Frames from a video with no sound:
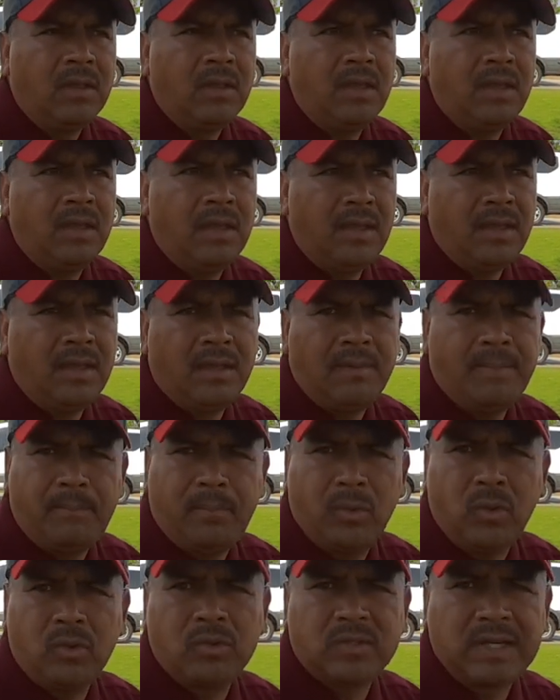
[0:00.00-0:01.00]
eh,
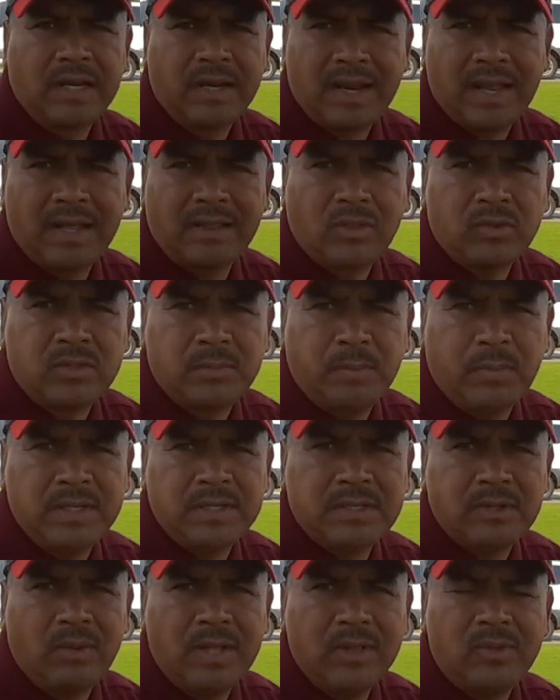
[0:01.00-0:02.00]
puros ratos,
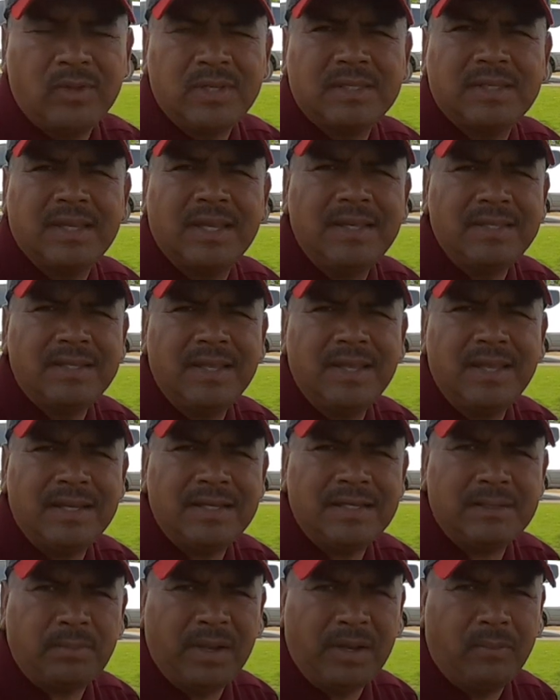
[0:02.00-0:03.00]
pues, ¿cuántos? Seis
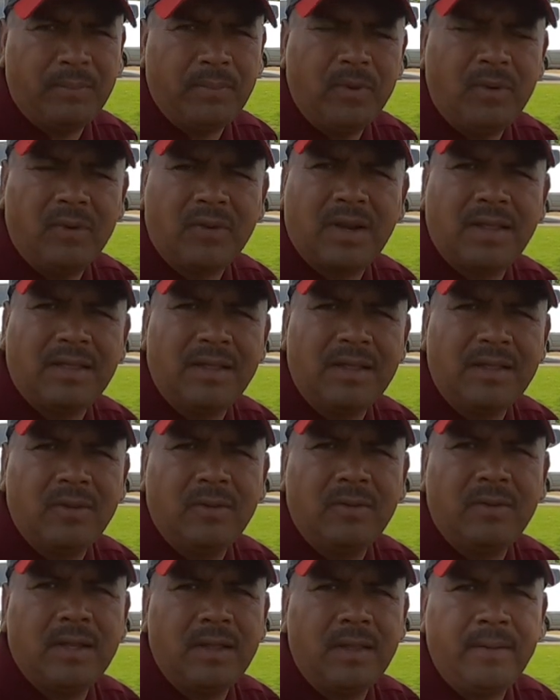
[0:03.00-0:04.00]
días, pero puros
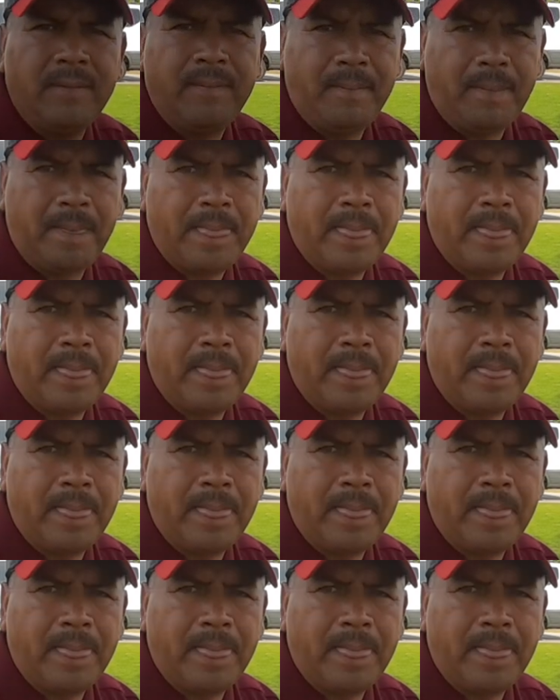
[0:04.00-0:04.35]
ratitos, Sí,